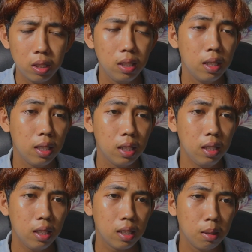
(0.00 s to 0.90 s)
si Nick
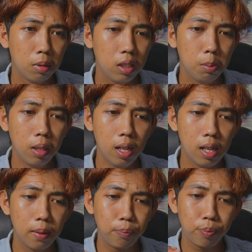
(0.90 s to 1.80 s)
ini
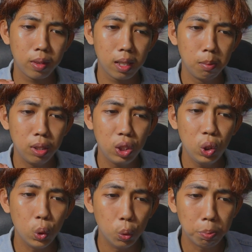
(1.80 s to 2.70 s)
tiba-tiba
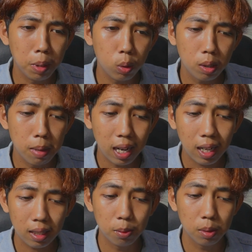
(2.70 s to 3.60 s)
mencium bau
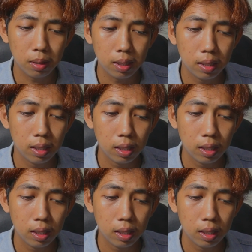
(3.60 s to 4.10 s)
kebakar teman-teman